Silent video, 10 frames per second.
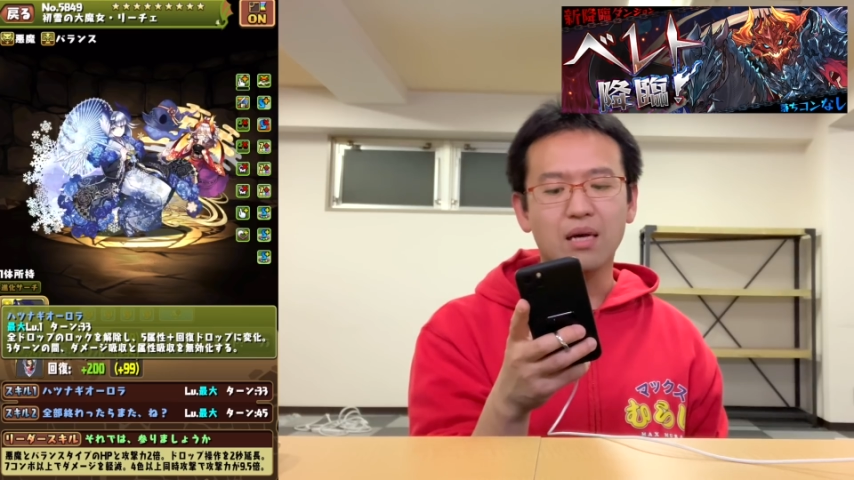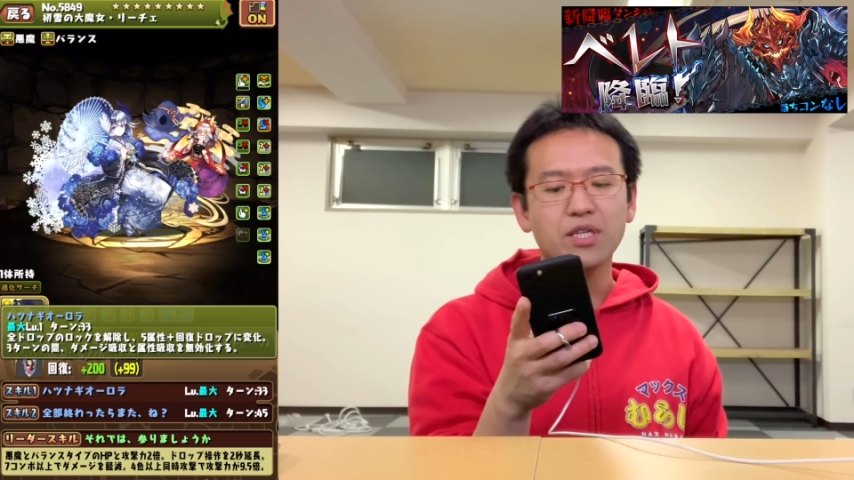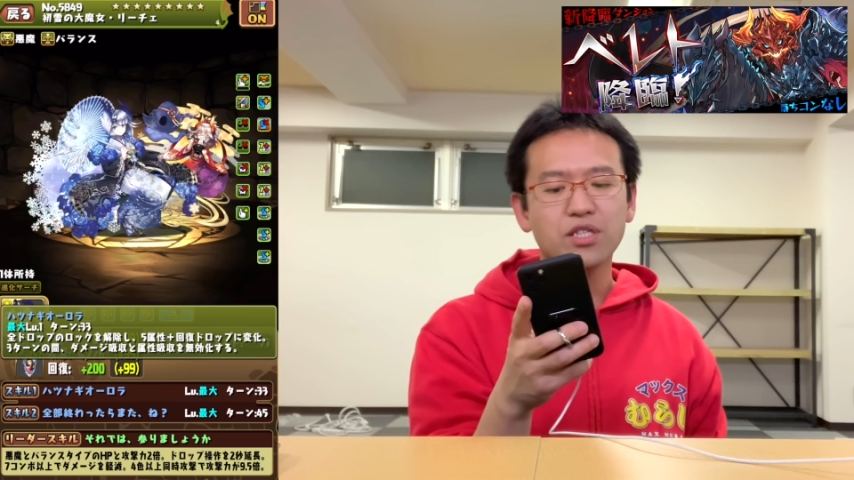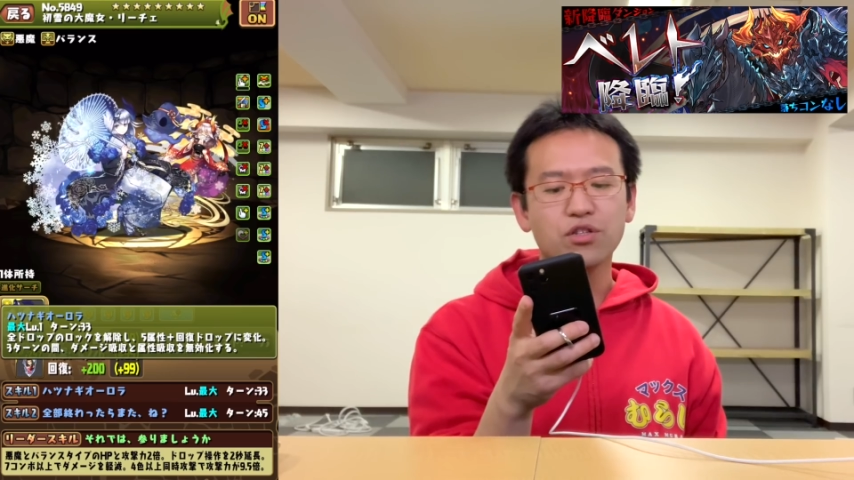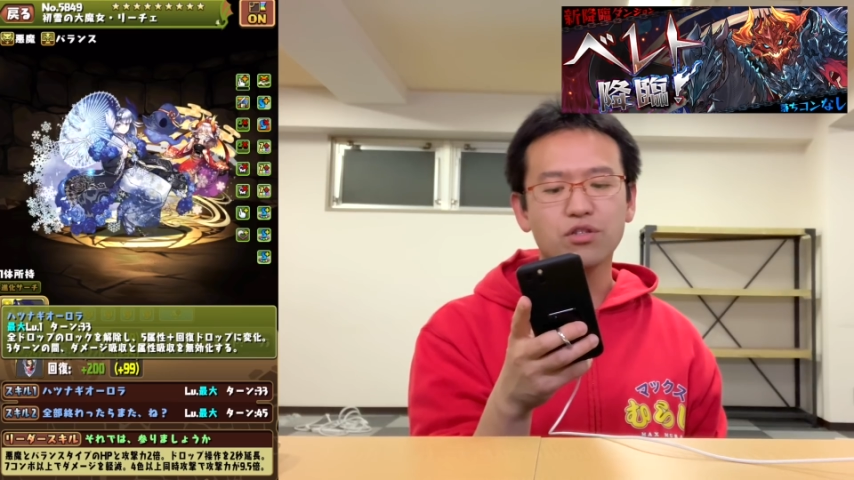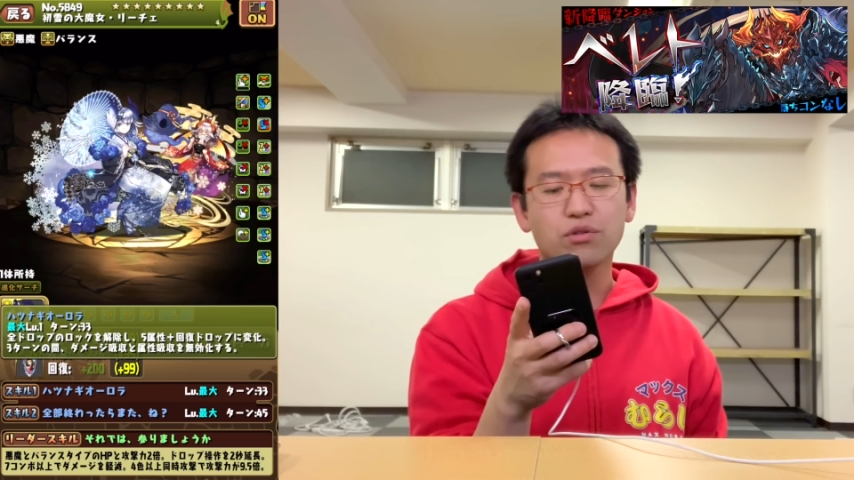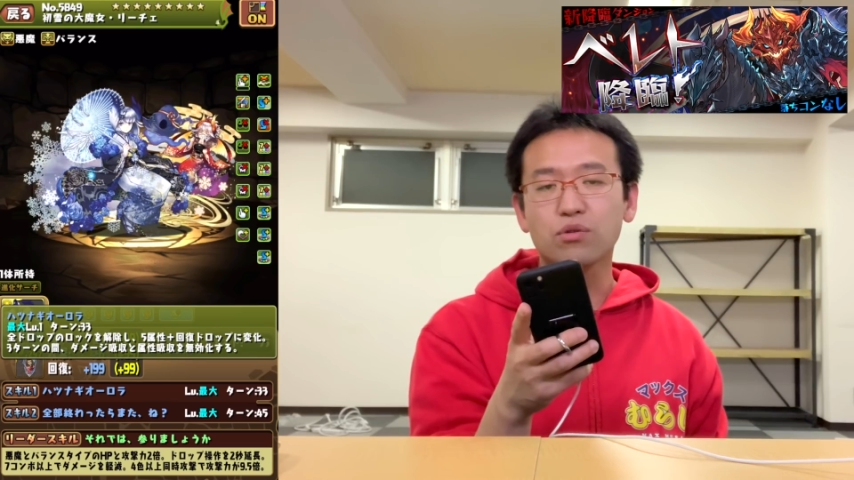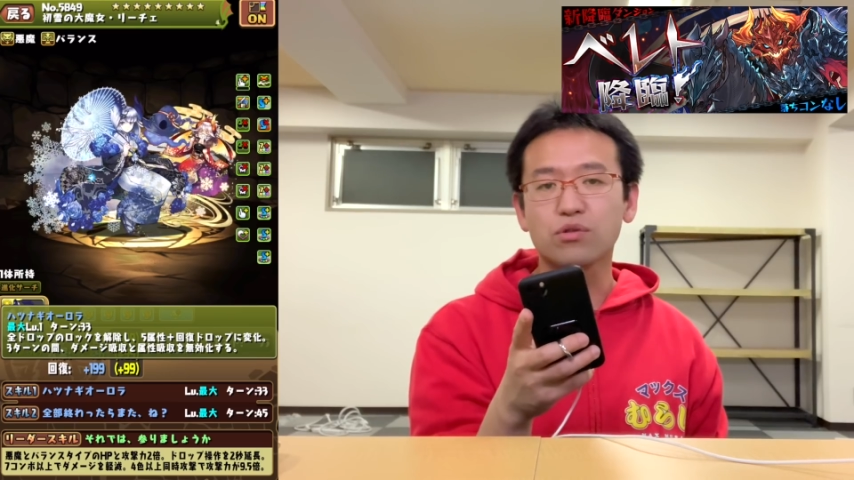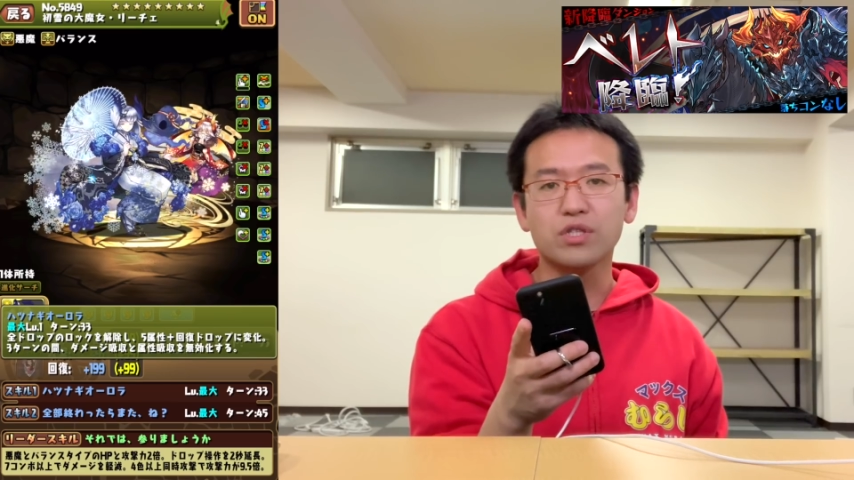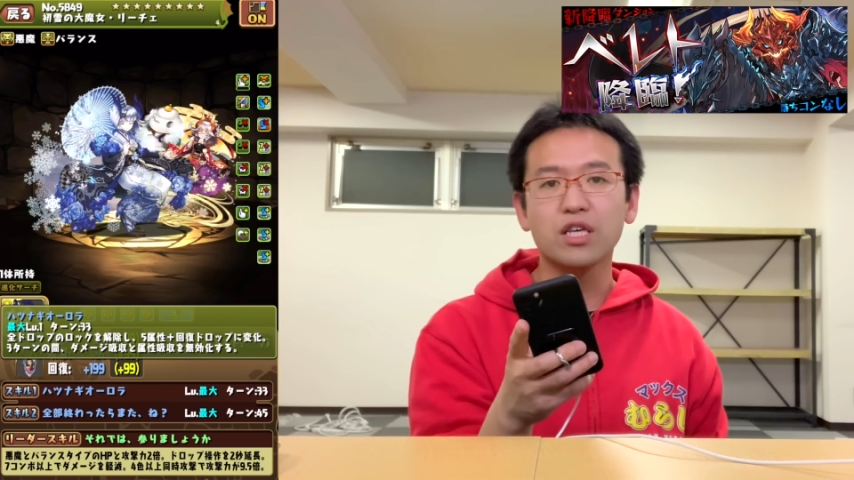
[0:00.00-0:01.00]
ダメージ吸収
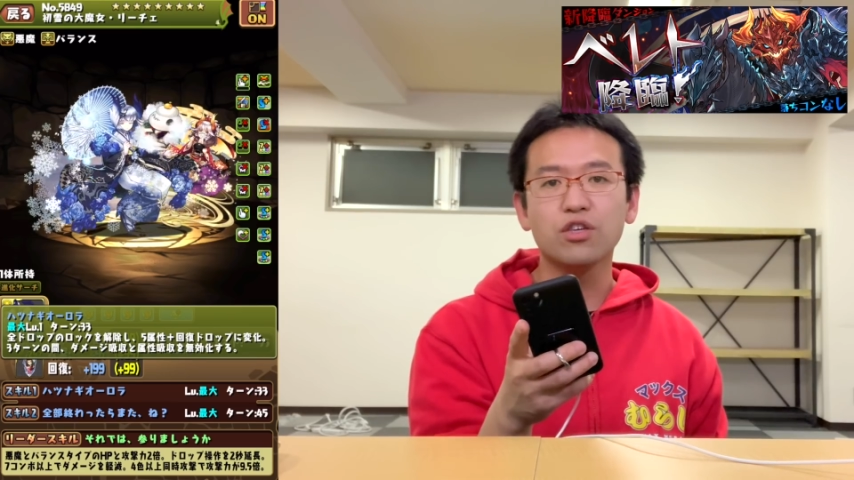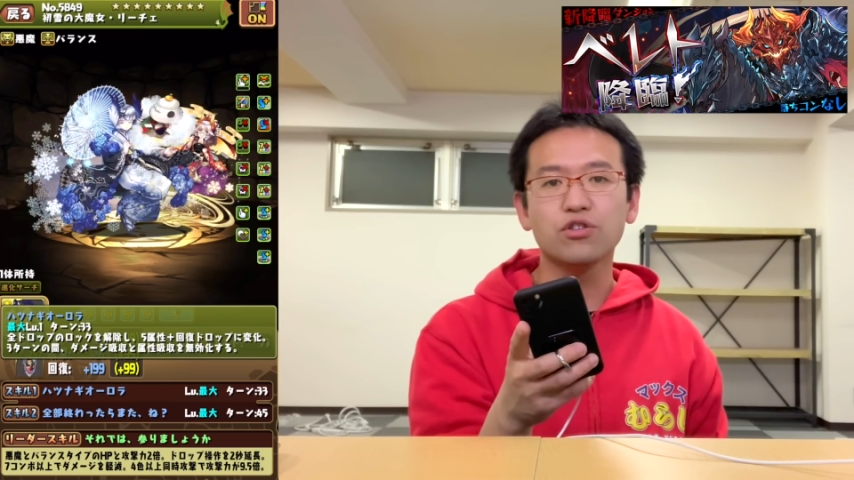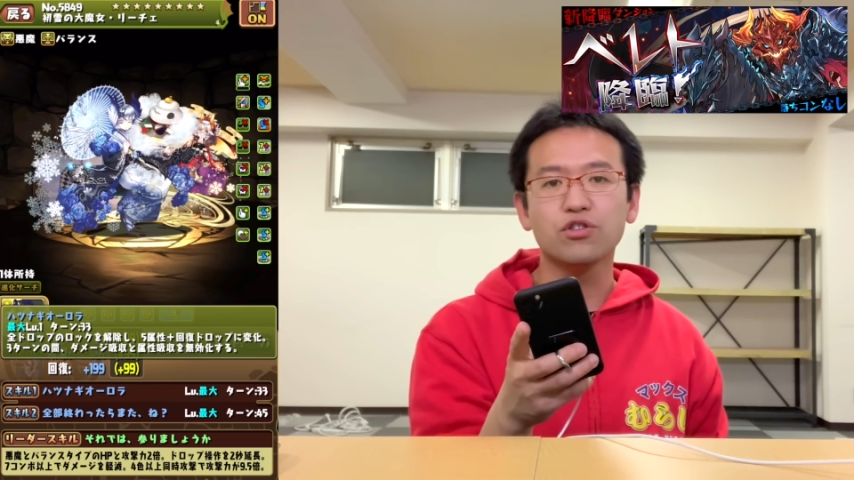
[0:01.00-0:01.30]
と属性吸